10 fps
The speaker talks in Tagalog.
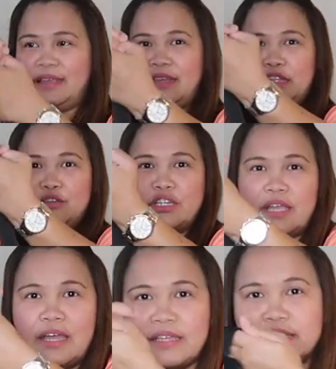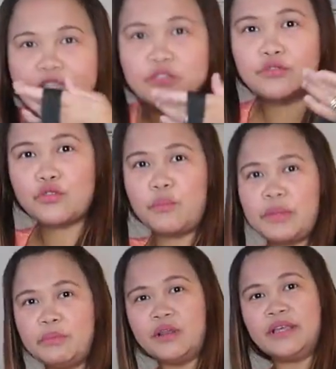Ganito siya guys.
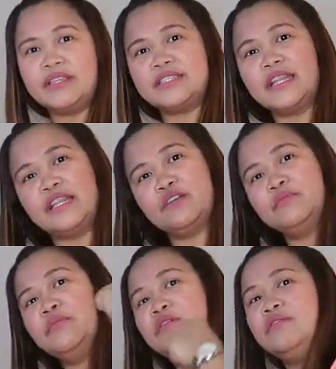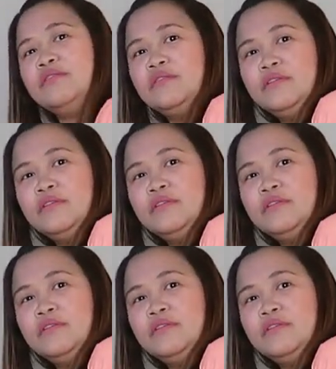Susukbit mo lang dyan sa likod mo.